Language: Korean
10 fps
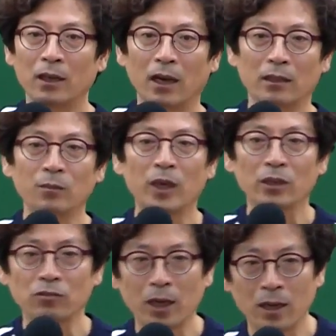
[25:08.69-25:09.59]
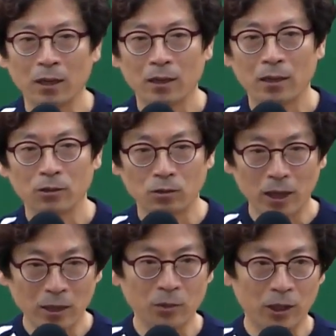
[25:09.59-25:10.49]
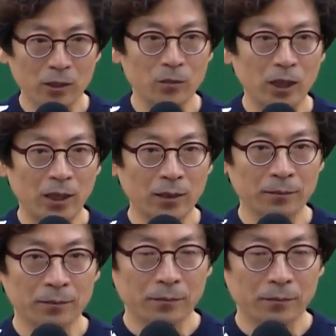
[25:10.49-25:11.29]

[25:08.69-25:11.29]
아 이런 말이 있구나 정도 확인하면 되겠습니다.